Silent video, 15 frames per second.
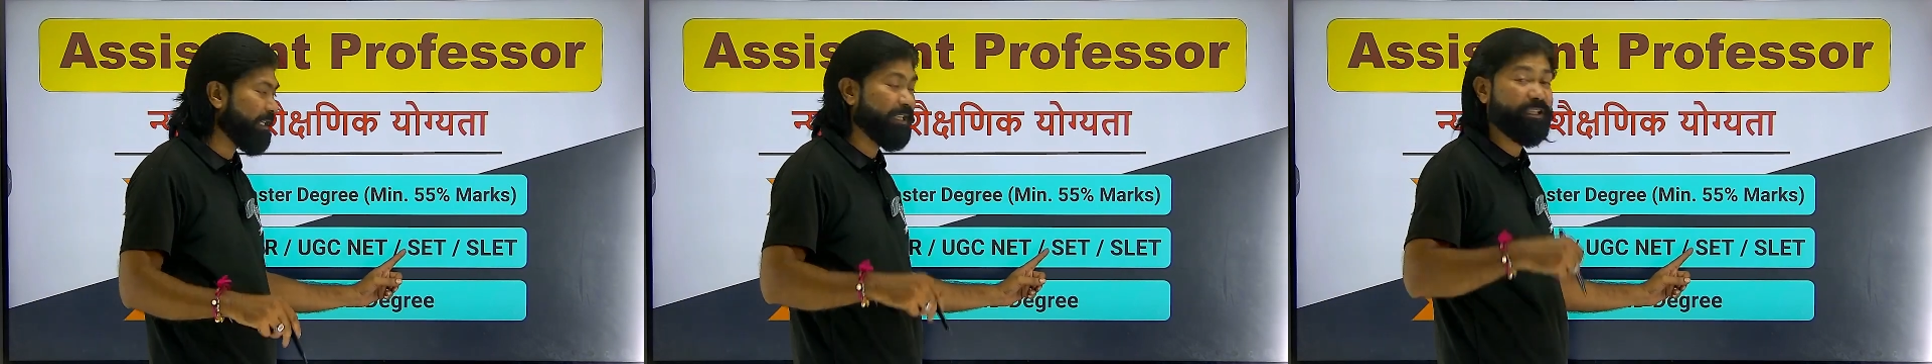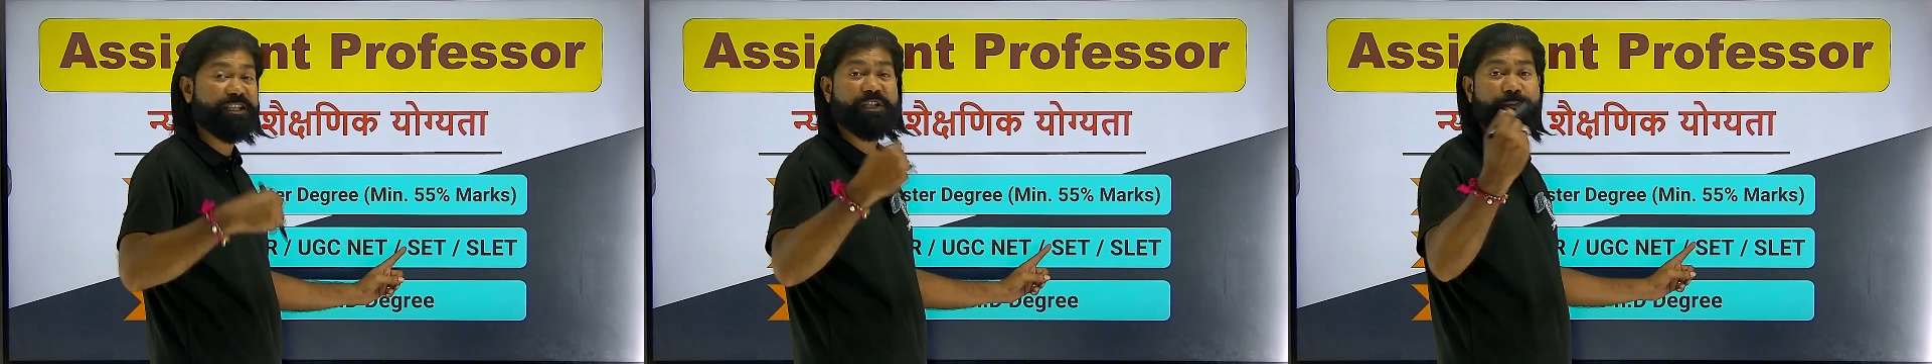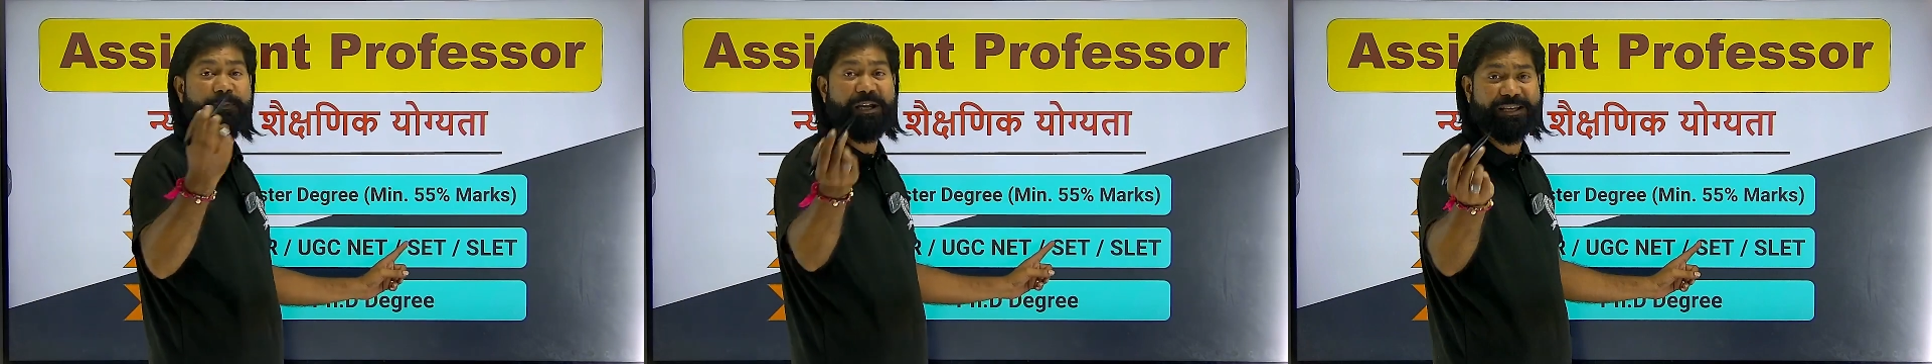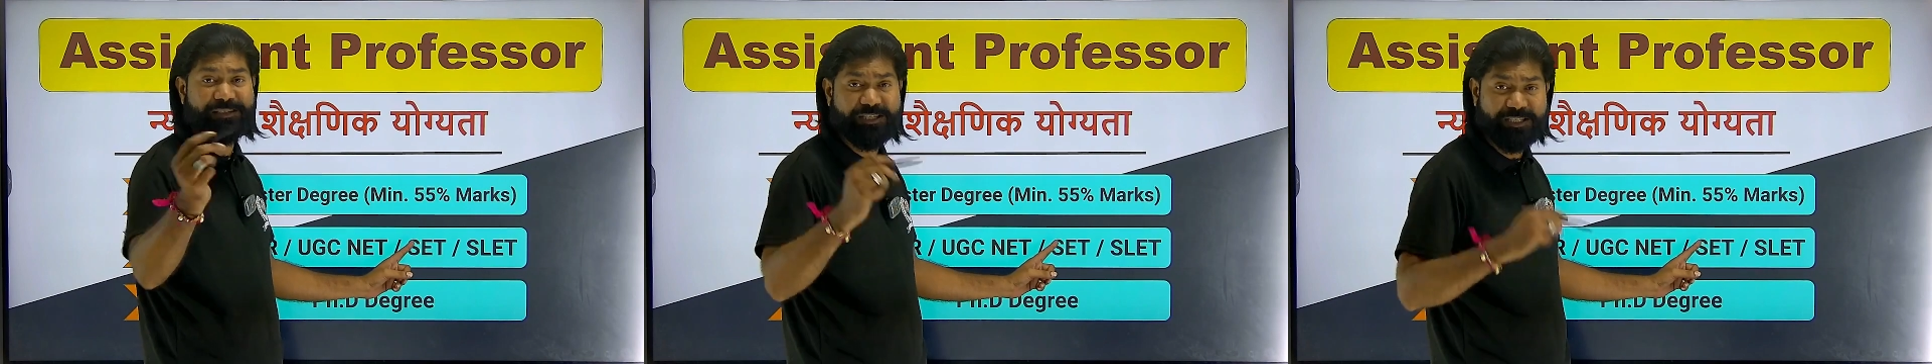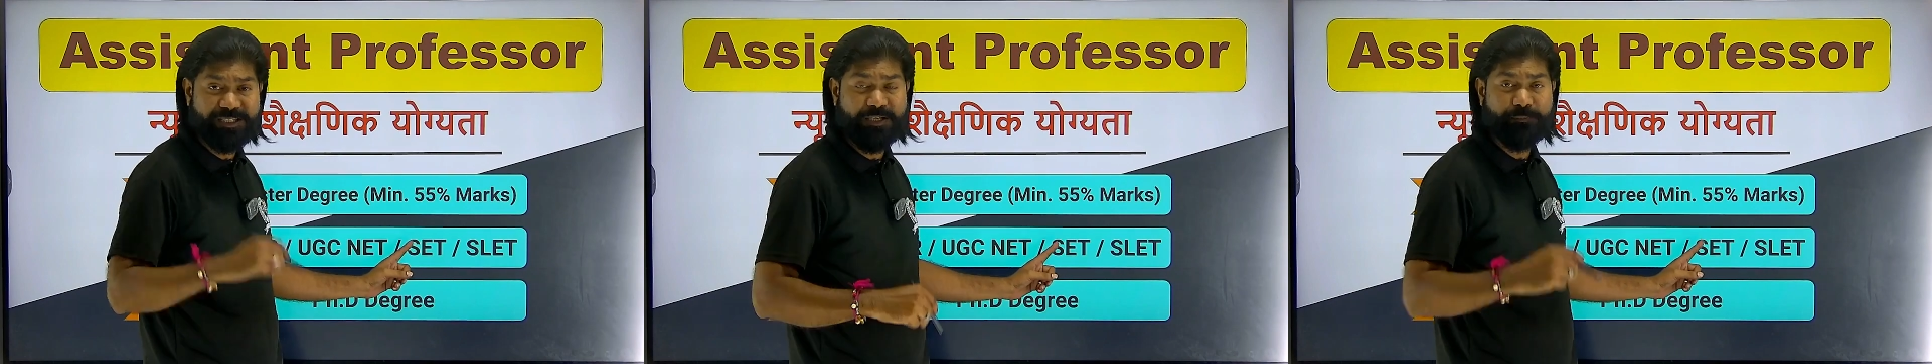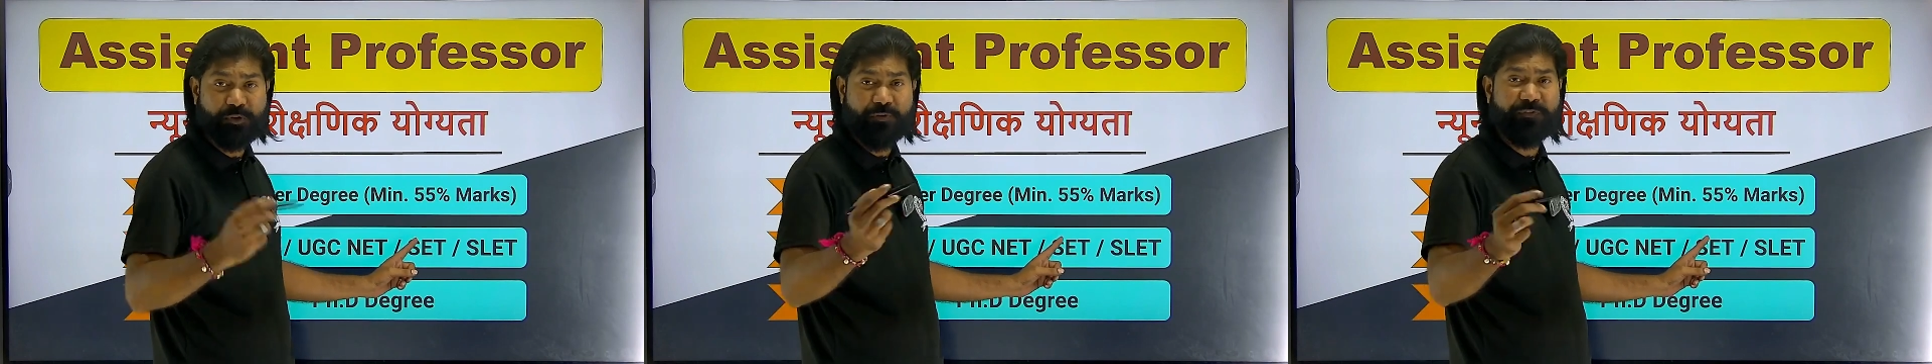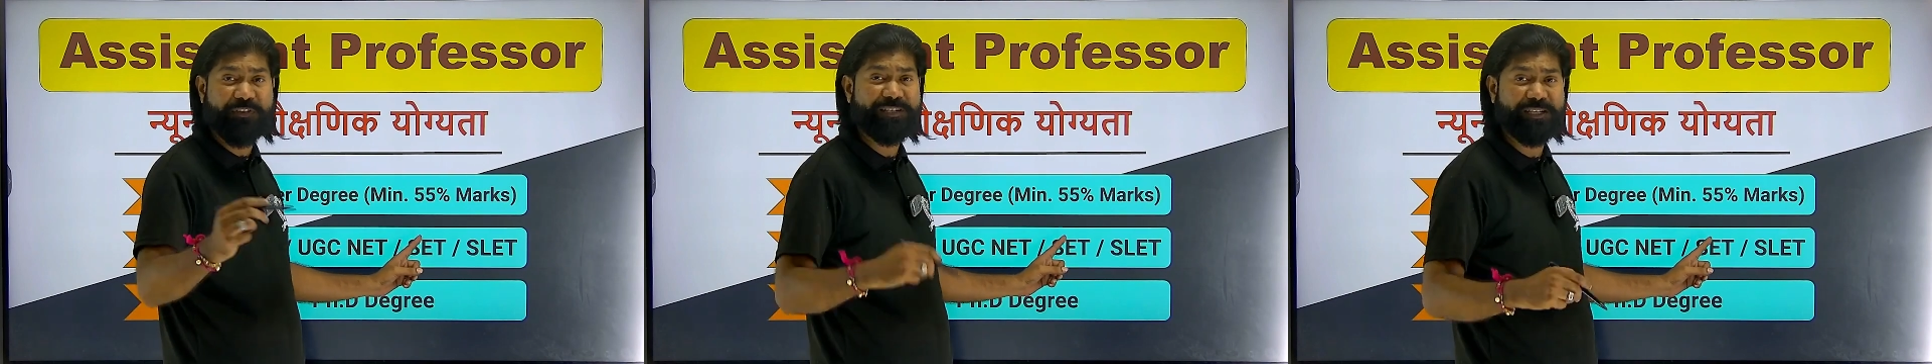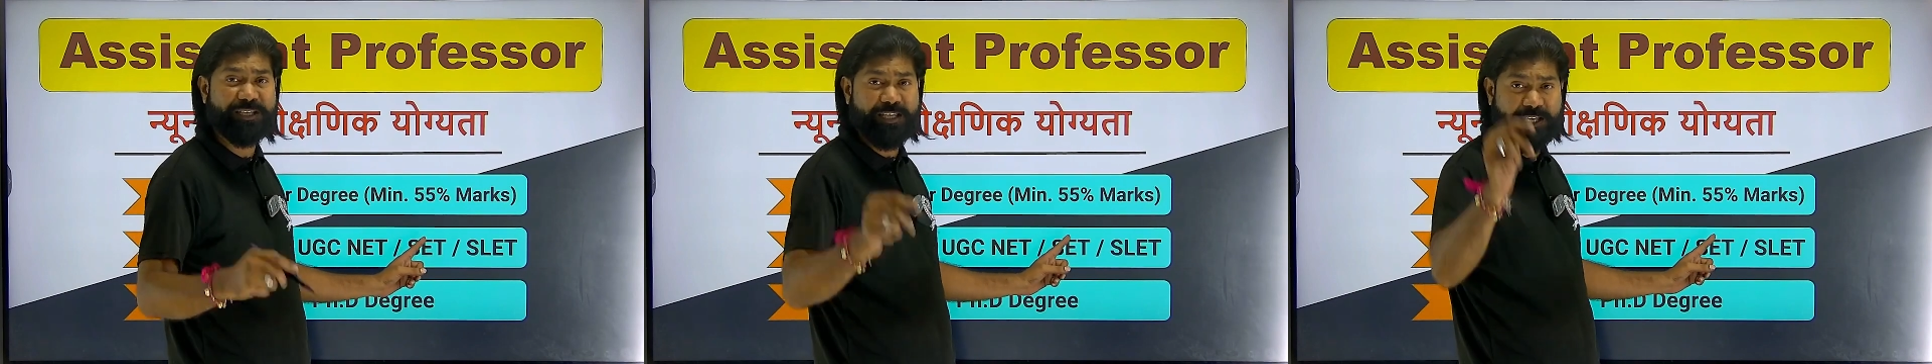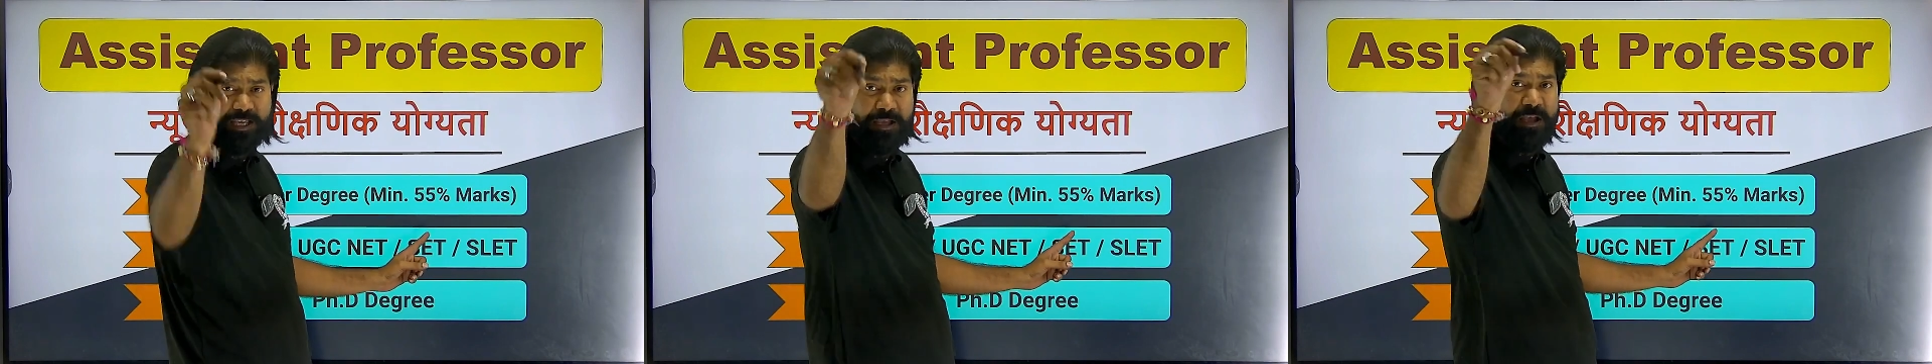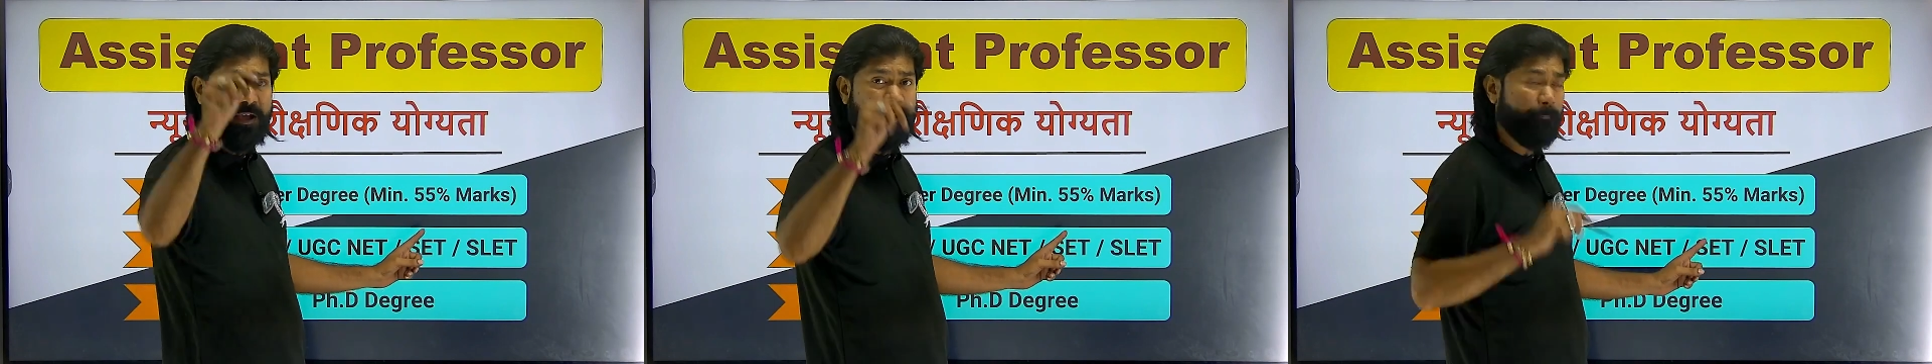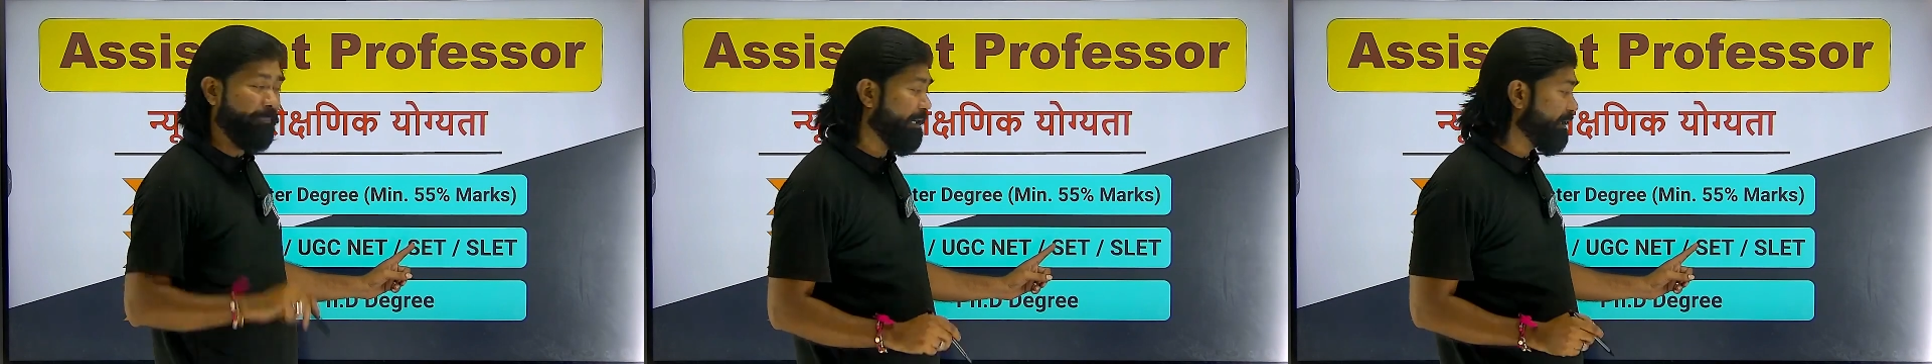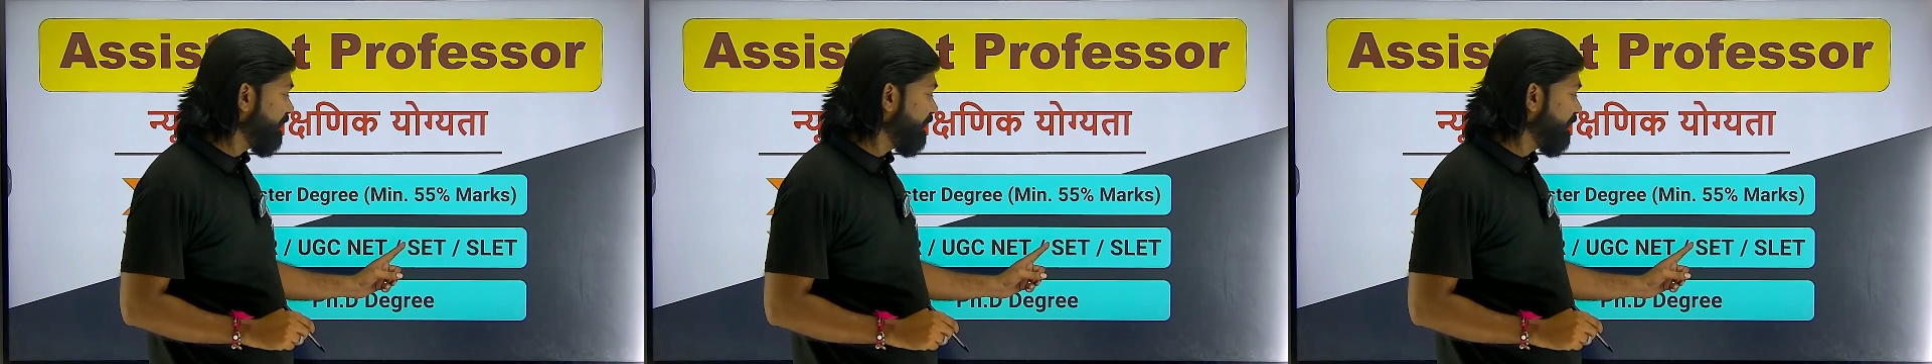जिसमें असिस्टेंट प्रोफेसर की भर्ती